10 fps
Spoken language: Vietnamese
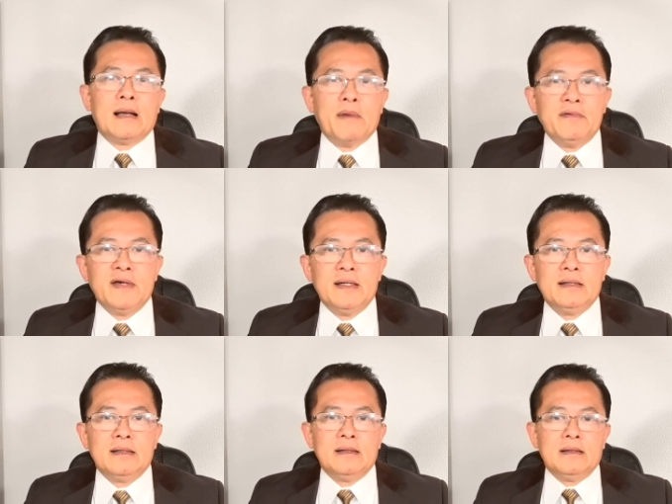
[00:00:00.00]
là bởi
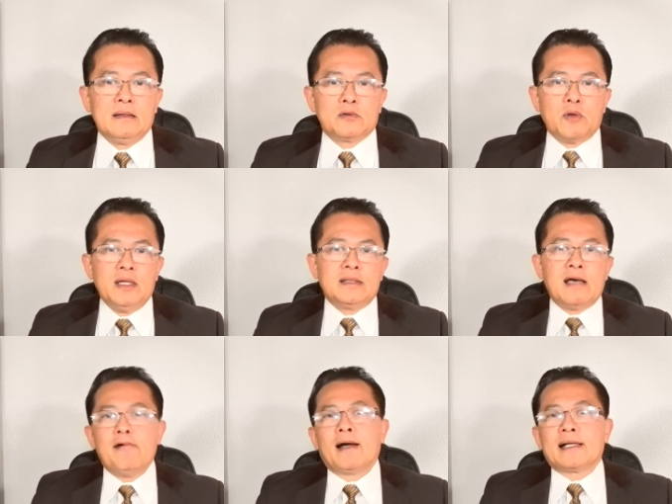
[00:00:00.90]
vì tùy
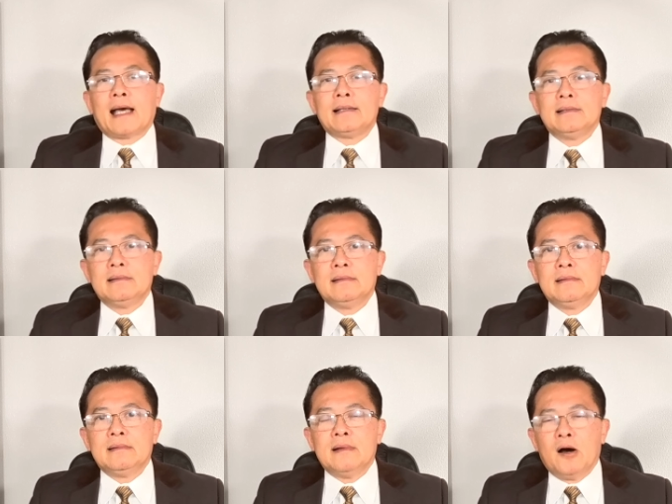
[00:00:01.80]
theo hoàn cảnh
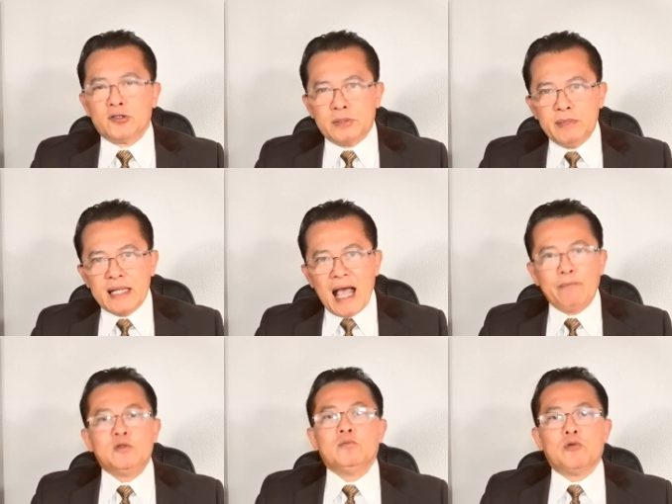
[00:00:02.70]
họ sẽ biết
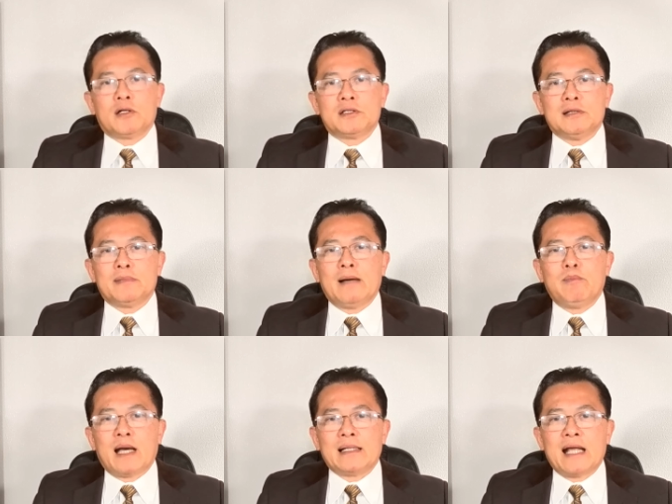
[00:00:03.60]
áp dụng luật trong
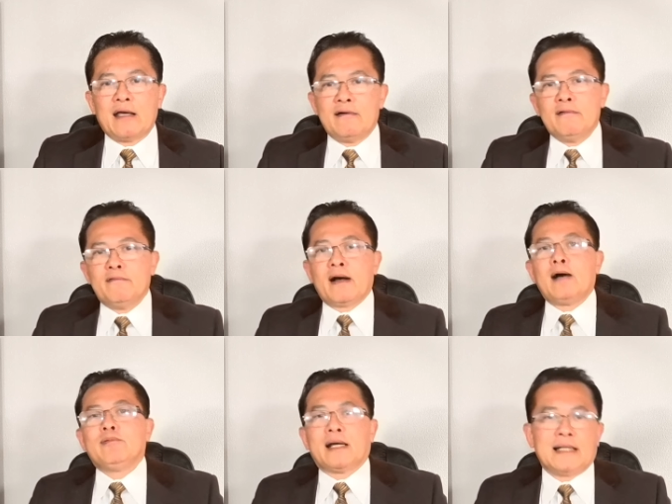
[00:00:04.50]
các cảnh này và
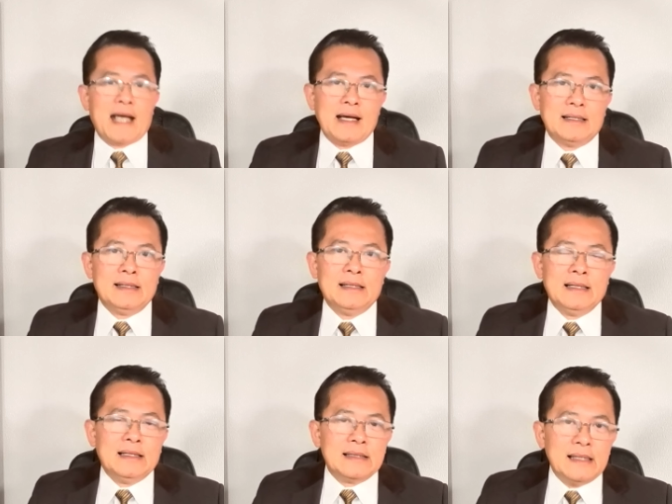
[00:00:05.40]
góc cảnh khác
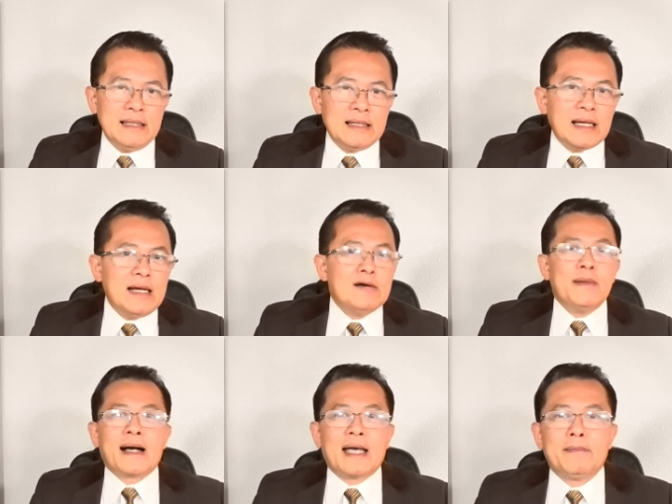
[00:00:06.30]
thì cái
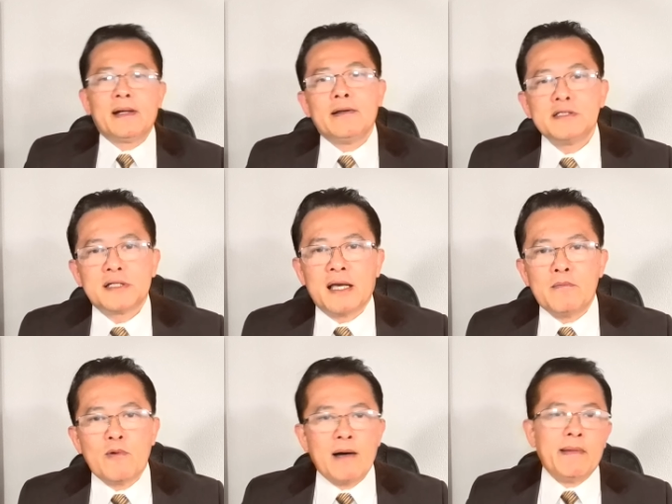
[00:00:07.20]
điều bà Cameris ngày
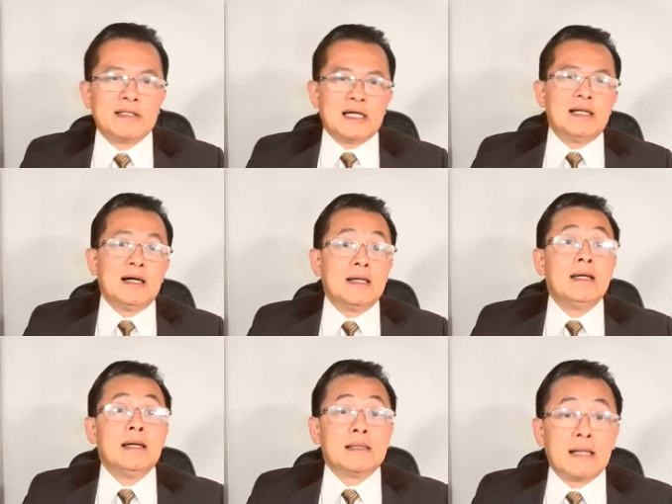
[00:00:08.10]
hôm qua bà trả lời
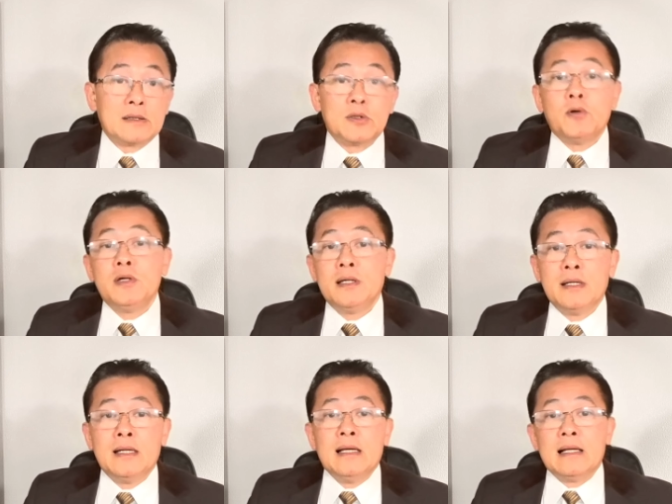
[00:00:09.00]
rằng tôi
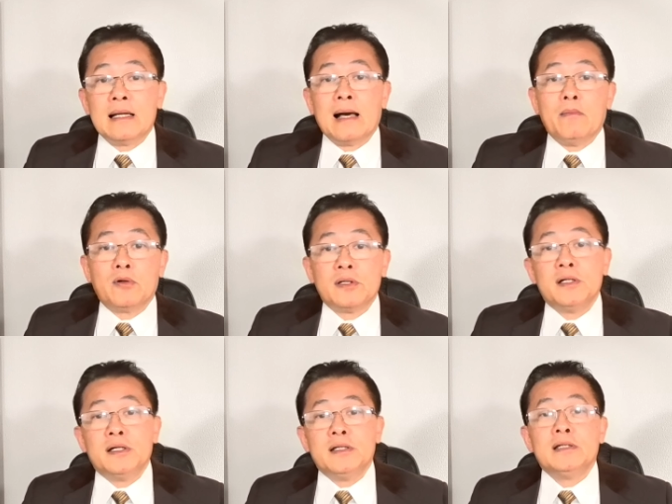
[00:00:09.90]
là một
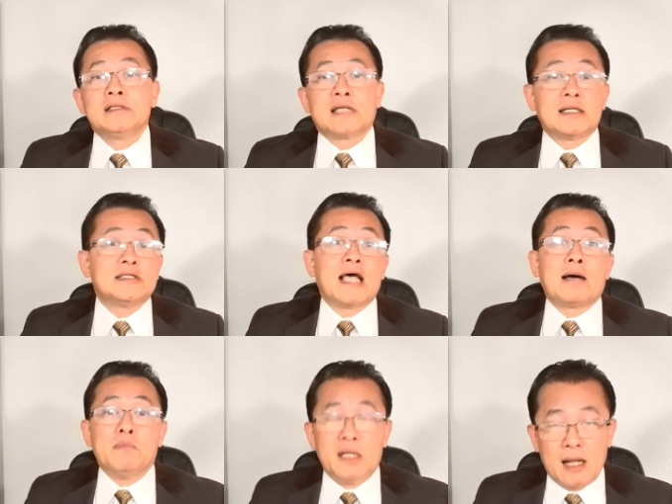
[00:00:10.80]
người sẵn
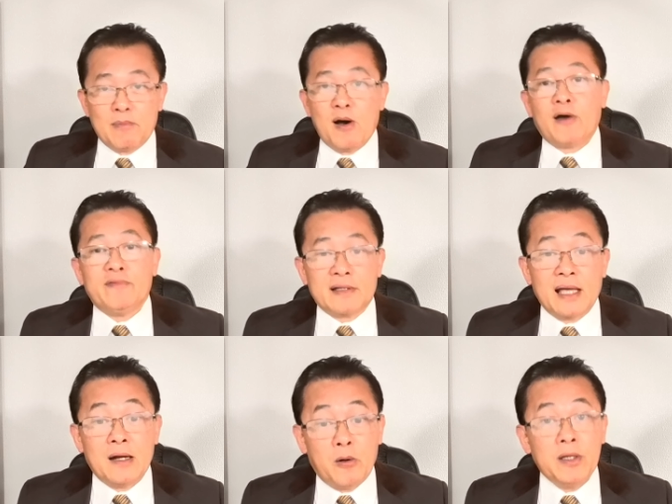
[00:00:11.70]
sàng biết học hỏi và
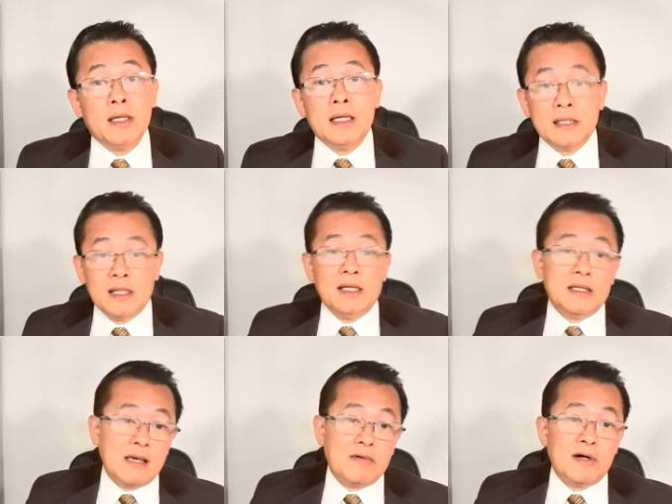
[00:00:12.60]
thay đổi
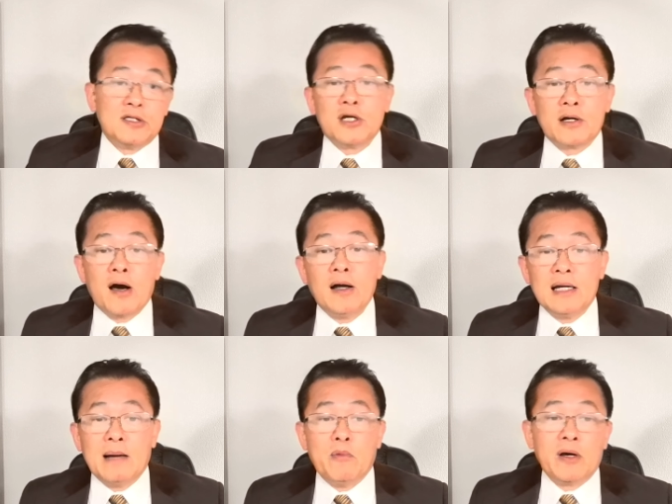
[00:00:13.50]
thì nhiều người cho
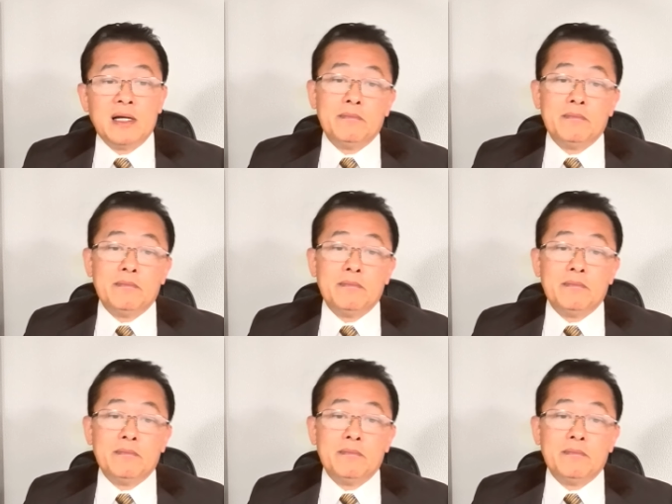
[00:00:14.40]
đó là một